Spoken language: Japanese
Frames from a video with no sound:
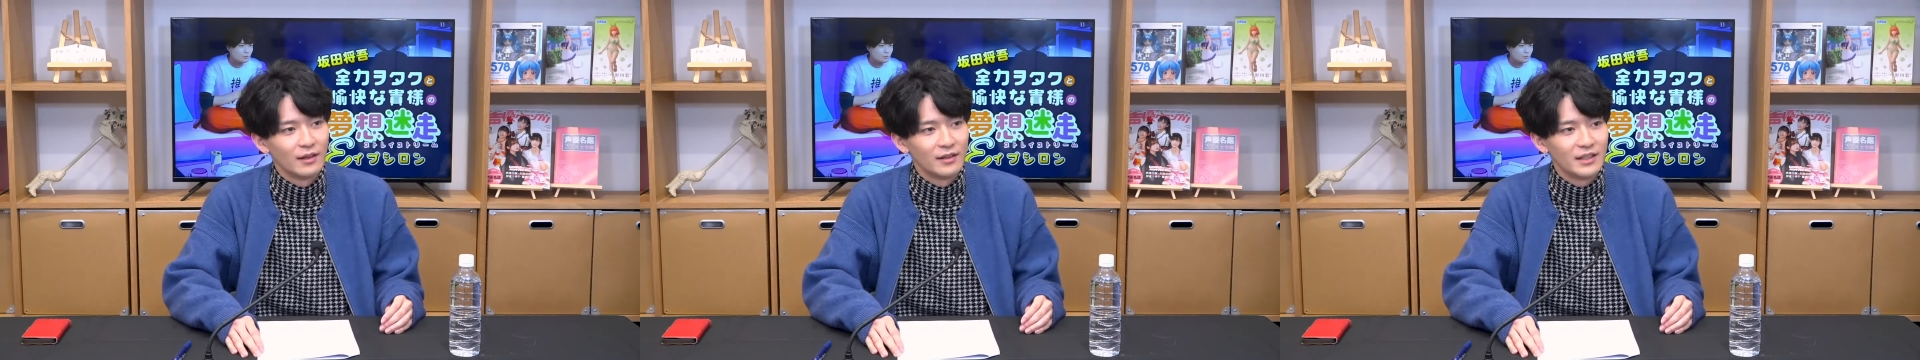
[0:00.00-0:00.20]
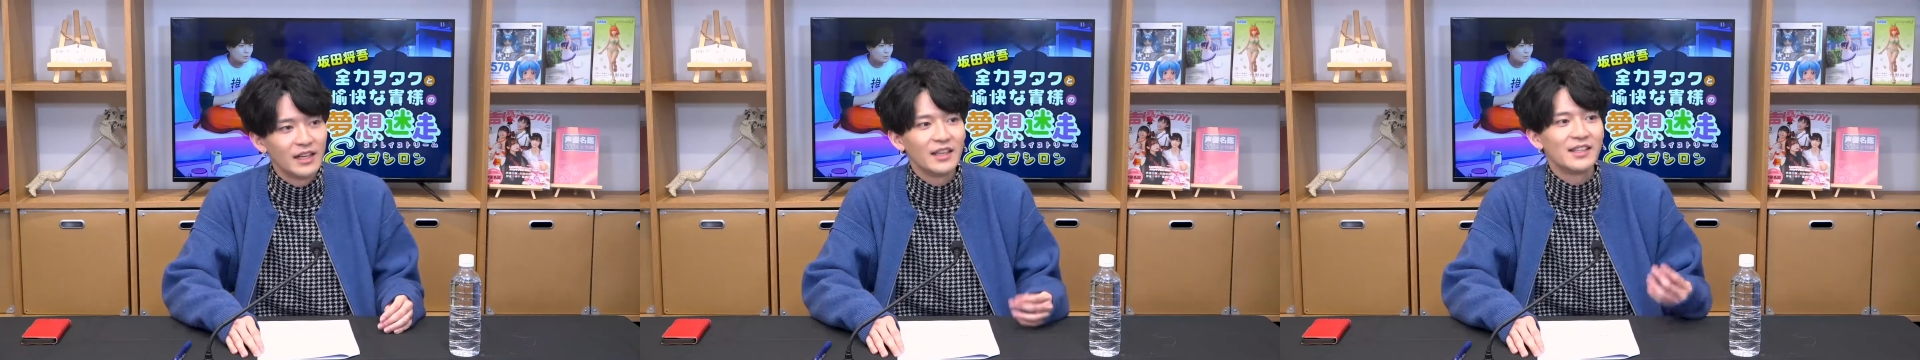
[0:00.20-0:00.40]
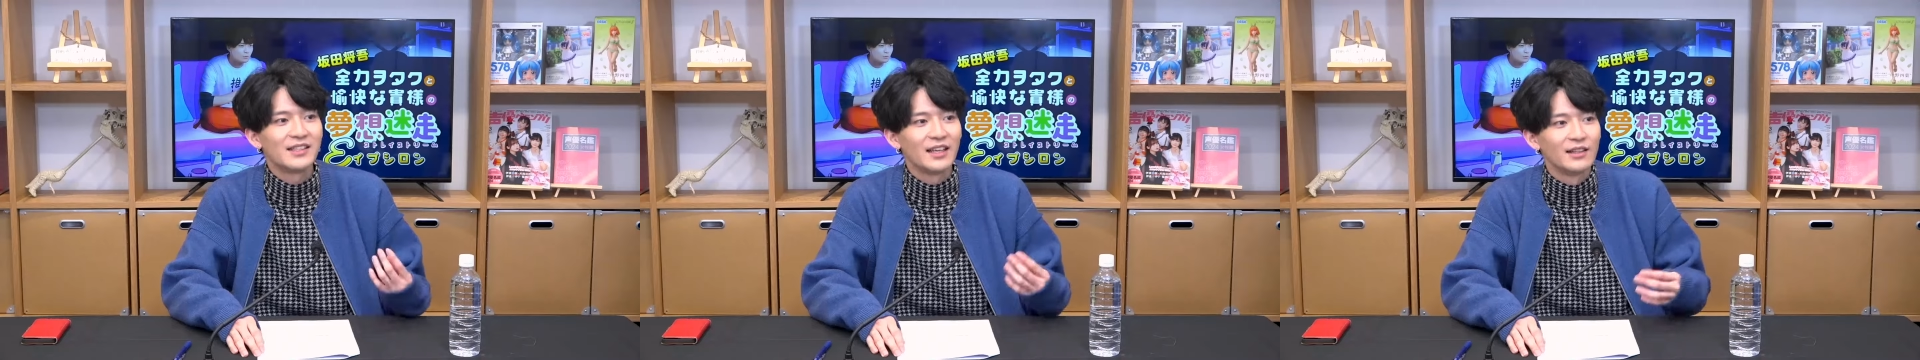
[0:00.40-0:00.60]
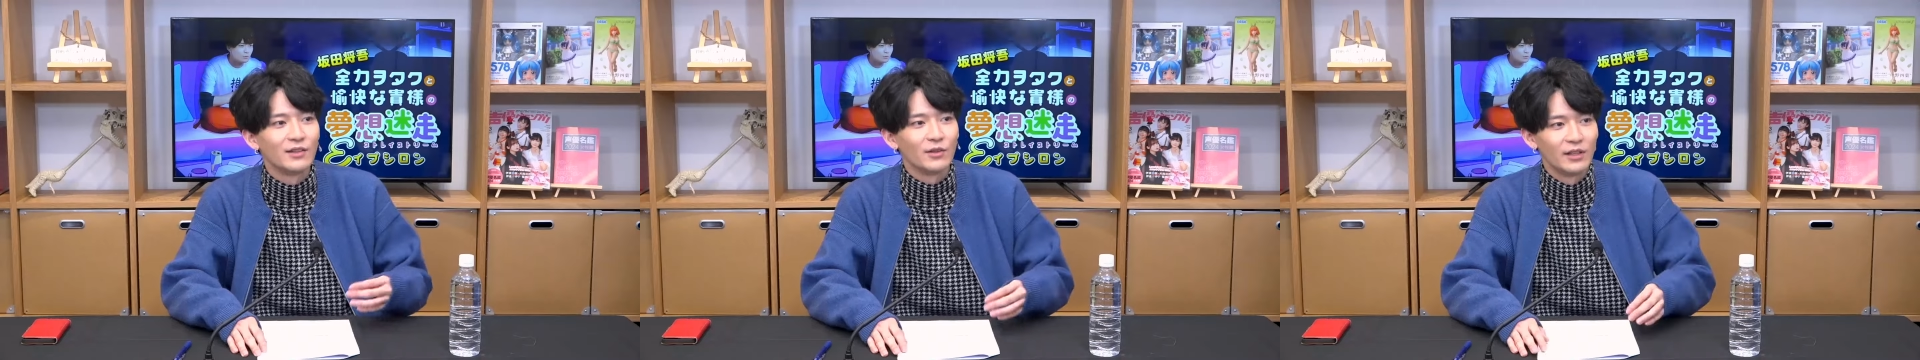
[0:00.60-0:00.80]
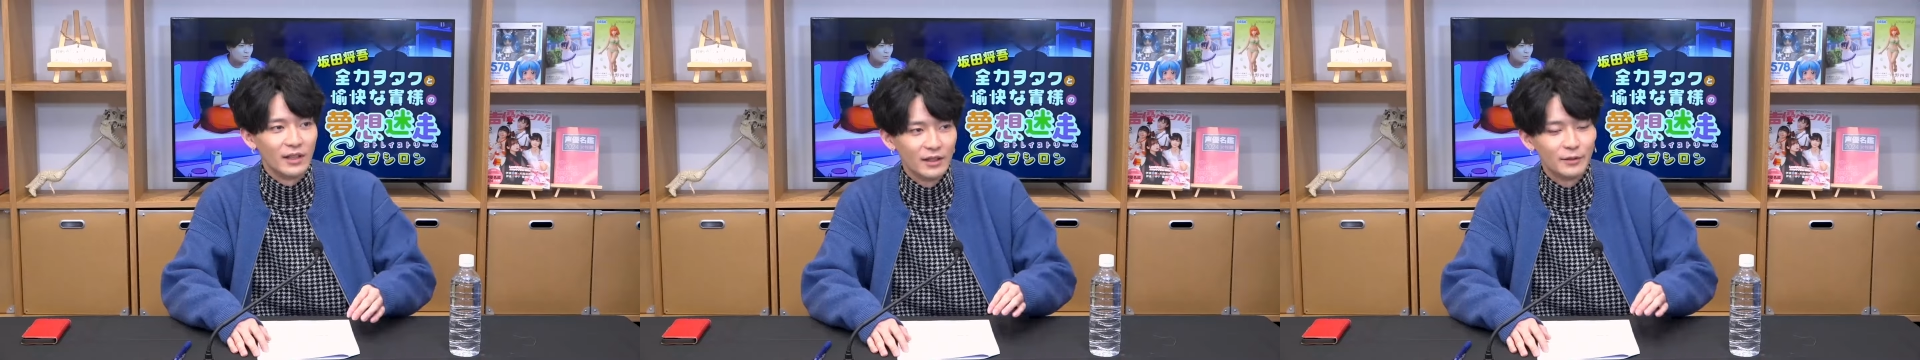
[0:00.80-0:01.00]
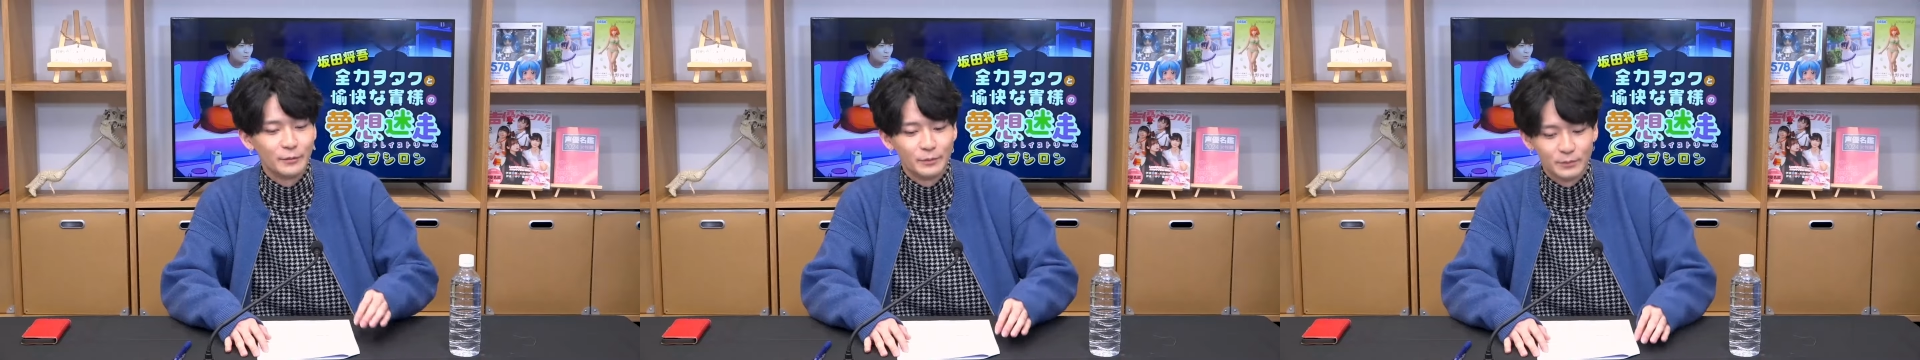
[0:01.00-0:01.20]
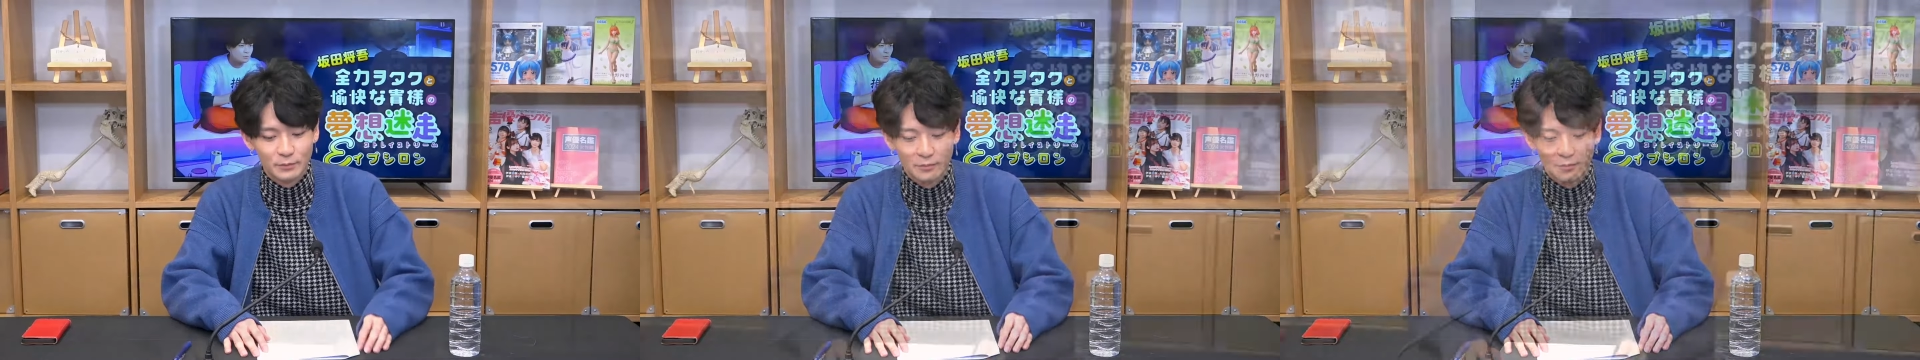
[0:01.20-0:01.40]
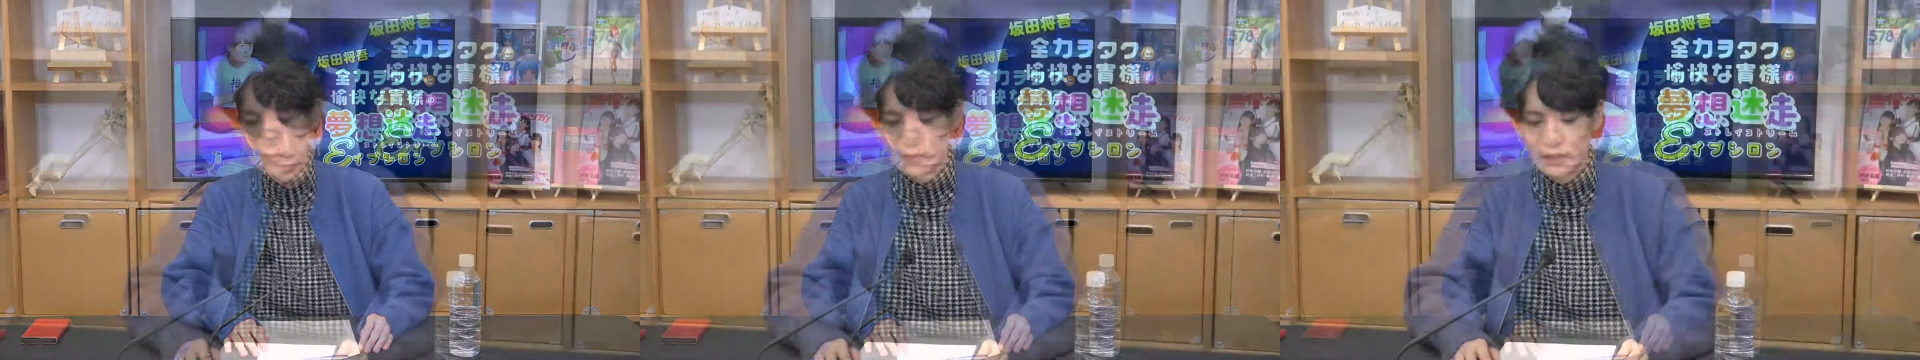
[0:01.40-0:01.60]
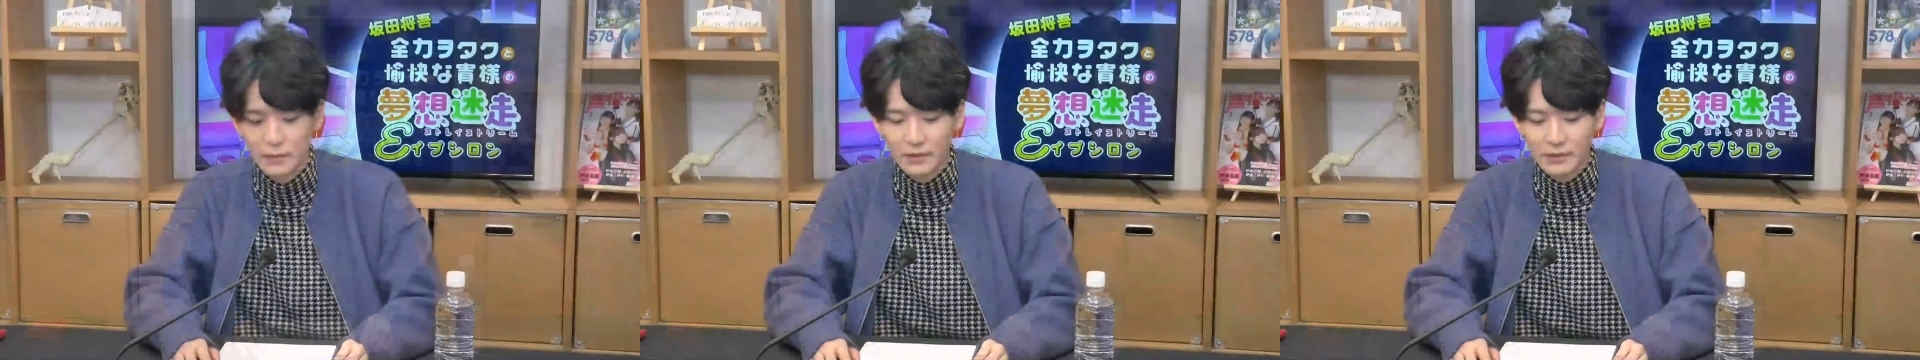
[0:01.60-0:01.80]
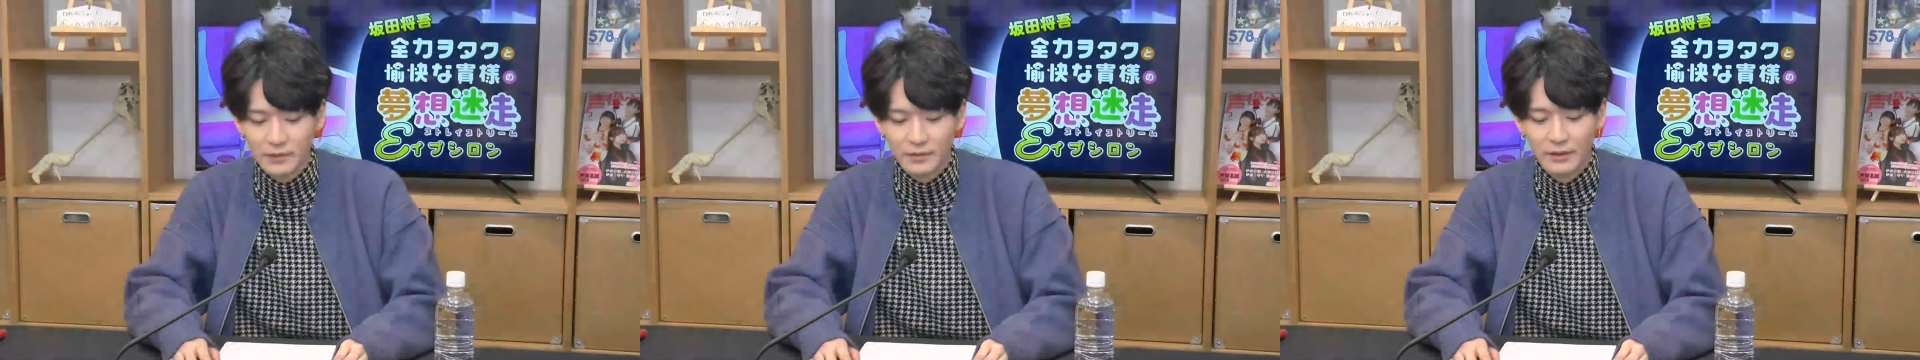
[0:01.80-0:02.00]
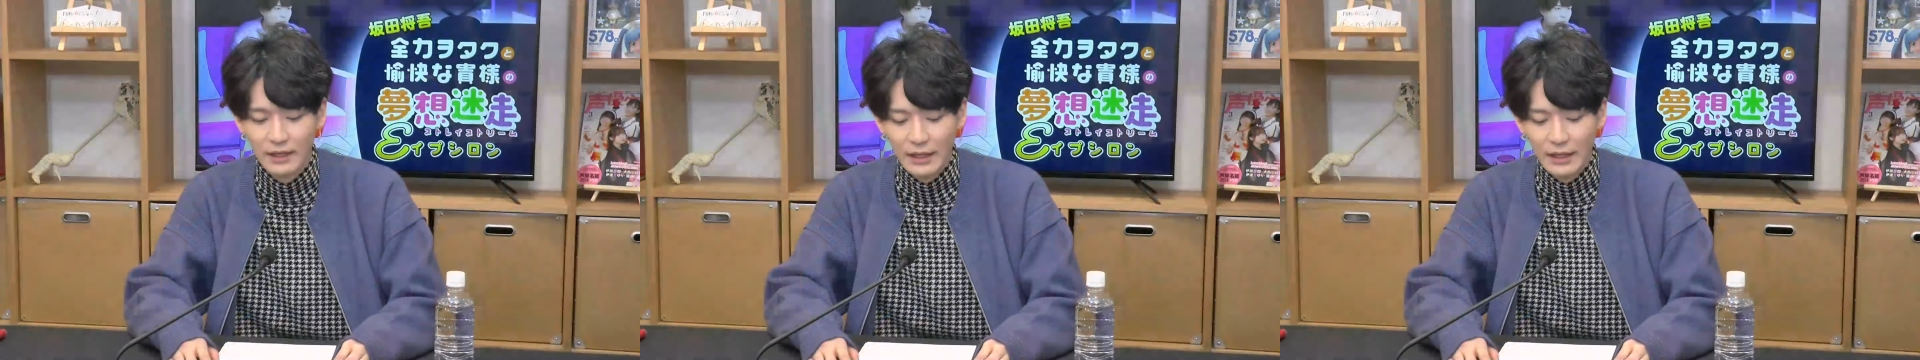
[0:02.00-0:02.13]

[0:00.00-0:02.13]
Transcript: ヤギさんとね。いきますよ。